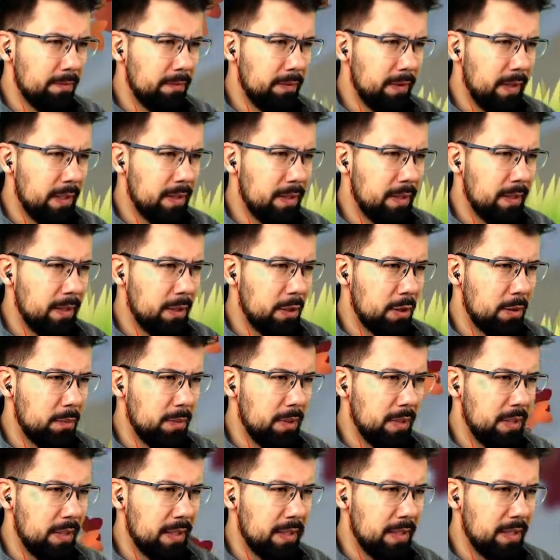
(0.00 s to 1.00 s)
Falls ihr das
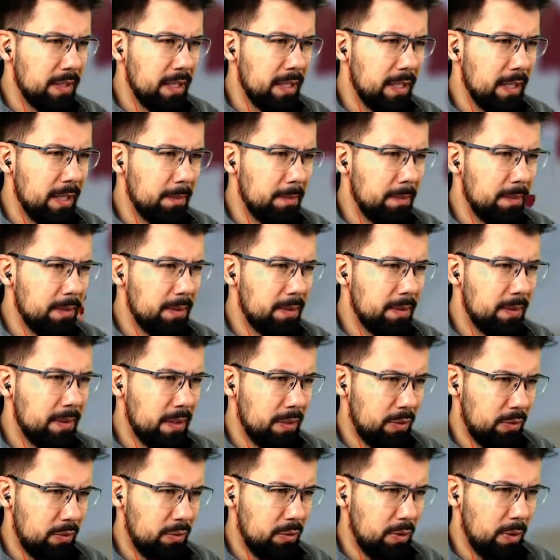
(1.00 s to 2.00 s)
Spiel nicht gesehen habt,
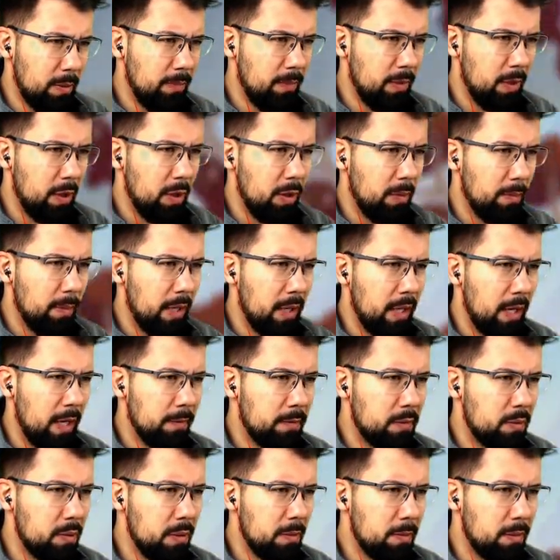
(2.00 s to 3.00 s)
das haben wir auch mal in
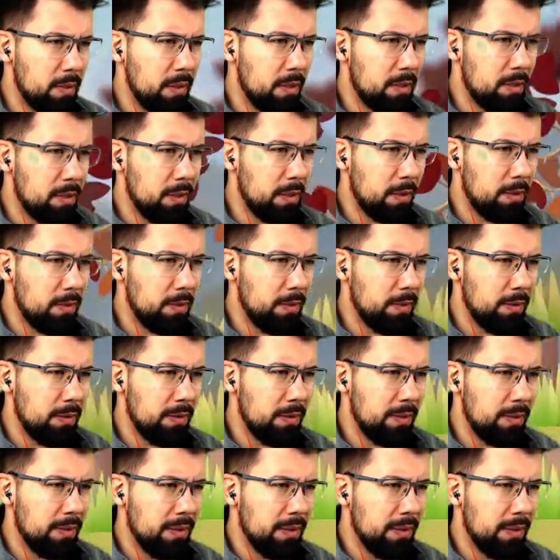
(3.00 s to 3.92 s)
Livestreams gezockt und